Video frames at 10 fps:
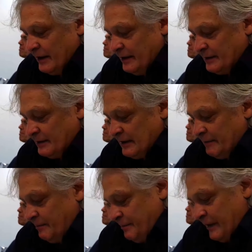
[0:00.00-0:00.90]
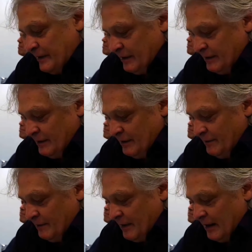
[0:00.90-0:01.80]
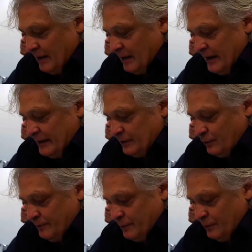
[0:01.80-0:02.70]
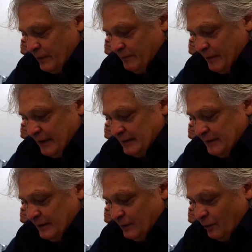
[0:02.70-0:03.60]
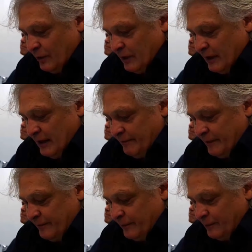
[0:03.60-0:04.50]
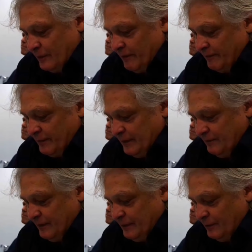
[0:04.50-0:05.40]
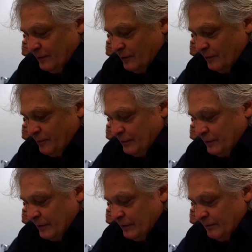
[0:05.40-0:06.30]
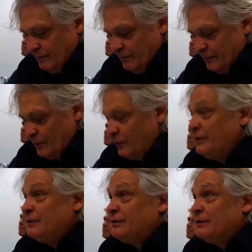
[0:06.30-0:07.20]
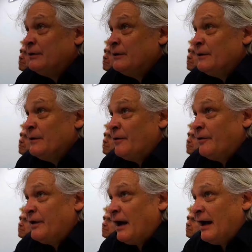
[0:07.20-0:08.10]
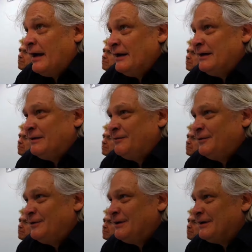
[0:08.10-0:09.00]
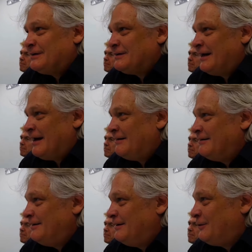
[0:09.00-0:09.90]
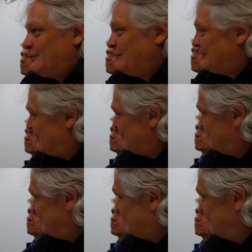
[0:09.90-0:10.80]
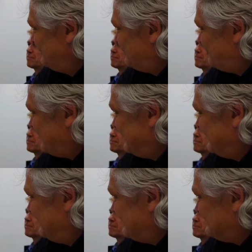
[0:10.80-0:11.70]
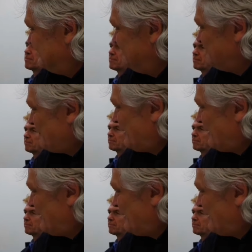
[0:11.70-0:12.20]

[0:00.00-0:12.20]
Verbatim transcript: Insgesamt präsentieren wir Malerei, Skulptur, Plastik, Druckgrafik, Fotografie, Video und Computerkunst und eigentlich würde ich jetzt gerne die Künstler und die Kunst sprechen lassen,